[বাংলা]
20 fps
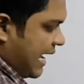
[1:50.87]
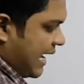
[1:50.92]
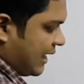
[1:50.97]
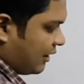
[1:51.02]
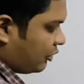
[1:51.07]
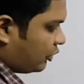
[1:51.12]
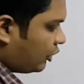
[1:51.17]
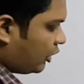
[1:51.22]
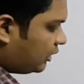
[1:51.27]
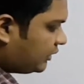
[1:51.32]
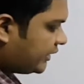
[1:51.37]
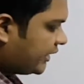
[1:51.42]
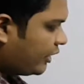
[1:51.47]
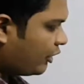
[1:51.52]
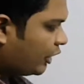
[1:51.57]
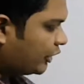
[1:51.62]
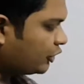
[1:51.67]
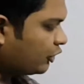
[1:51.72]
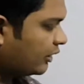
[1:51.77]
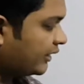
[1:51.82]
এখন অলরেডি
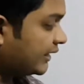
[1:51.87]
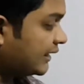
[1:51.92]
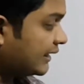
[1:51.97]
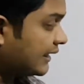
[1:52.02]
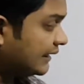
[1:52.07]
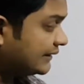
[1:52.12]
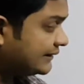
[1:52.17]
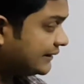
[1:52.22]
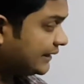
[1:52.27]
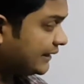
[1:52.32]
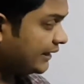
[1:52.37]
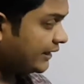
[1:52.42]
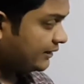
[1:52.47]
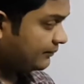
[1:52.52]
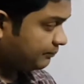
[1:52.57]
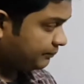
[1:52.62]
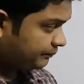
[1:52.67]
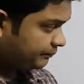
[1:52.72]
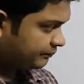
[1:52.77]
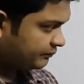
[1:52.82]
হয়তো অনেকের কাছে
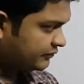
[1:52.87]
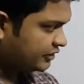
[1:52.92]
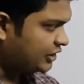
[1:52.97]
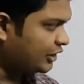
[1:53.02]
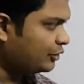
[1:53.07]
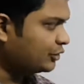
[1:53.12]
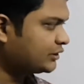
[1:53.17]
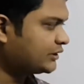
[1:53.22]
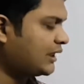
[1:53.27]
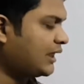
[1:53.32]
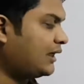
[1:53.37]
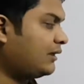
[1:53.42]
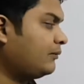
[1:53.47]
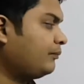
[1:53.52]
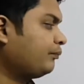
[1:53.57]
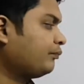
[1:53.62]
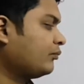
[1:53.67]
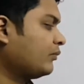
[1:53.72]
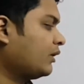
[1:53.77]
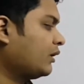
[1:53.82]
সিকোয়েন্সটা
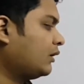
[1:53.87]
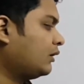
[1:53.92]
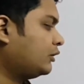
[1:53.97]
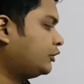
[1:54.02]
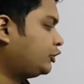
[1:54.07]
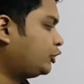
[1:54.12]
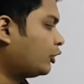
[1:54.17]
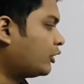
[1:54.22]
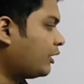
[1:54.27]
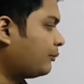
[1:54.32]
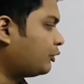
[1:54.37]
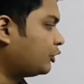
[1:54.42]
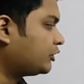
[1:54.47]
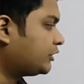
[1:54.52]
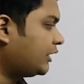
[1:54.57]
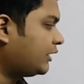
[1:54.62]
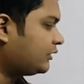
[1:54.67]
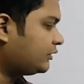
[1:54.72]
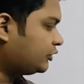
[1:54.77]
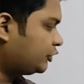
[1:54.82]
চোখে
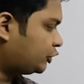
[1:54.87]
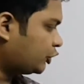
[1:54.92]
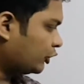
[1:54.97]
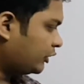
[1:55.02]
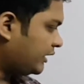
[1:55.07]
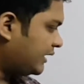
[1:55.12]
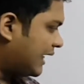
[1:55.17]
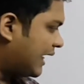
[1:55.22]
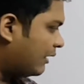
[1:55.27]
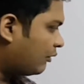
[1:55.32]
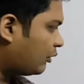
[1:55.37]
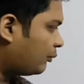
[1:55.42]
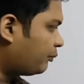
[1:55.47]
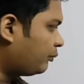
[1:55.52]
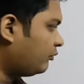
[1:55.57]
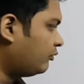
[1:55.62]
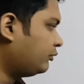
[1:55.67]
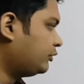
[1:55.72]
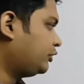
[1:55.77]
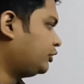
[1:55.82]
পড়ছে যদি নাও
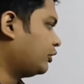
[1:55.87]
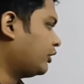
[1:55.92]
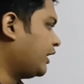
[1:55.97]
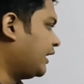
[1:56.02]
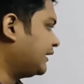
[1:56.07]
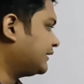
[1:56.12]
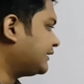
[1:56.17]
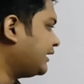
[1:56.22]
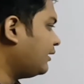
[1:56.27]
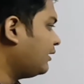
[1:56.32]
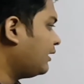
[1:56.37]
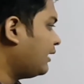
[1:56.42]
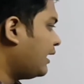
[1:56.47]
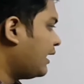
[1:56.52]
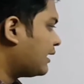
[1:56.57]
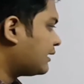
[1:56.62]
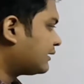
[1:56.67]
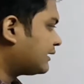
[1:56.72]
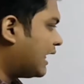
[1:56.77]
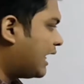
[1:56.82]
চোখে আসে
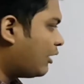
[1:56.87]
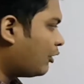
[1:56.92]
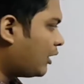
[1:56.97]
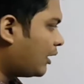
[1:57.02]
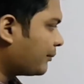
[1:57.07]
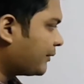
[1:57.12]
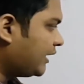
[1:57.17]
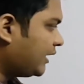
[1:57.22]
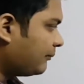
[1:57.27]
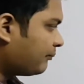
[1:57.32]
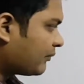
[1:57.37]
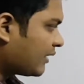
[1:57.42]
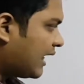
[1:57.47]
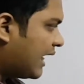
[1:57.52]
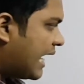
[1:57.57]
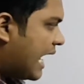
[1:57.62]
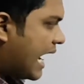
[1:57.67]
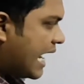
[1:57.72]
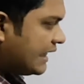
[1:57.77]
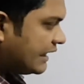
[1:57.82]
তাও আমি
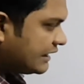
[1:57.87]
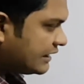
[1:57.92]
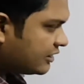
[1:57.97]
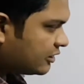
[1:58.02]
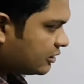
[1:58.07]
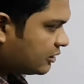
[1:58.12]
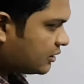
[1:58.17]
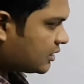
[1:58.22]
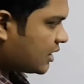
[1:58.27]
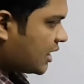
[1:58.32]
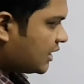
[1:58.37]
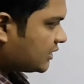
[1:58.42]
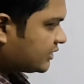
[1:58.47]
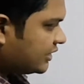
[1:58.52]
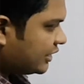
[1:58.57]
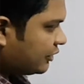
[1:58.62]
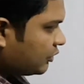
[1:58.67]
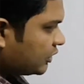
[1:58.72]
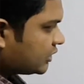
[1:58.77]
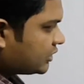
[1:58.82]
আরেকটা
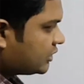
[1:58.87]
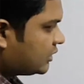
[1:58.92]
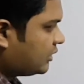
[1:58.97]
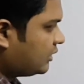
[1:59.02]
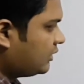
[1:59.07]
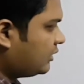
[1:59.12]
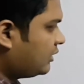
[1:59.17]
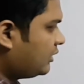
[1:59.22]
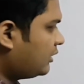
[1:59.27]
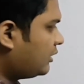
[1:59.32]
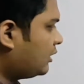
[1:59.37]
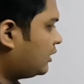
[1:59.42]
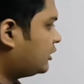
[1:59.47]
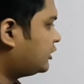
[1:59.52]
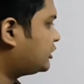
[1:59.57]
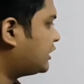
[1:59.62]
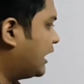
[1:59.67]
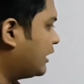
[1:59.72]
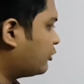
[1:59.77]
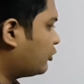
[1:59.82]
সিকোয়েন্স
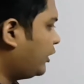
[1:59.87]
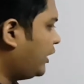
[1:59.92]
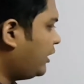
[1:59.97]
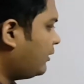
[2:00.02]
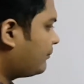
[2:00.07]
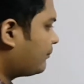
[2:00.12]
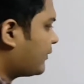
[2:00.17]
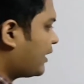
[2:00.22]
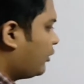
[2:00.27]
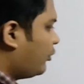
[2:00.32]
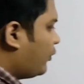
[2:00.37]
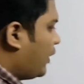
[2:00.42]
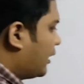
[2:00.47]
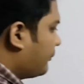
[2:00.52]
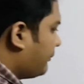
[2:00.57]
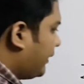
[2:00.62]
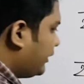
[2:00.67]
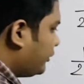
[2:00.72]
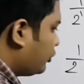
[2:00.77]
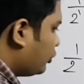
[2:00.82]
ট্রাই করি ওয়ান
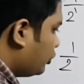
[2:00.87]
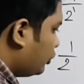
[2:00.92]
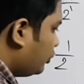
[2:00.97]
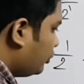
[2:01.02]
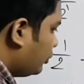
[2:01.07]
বাই টু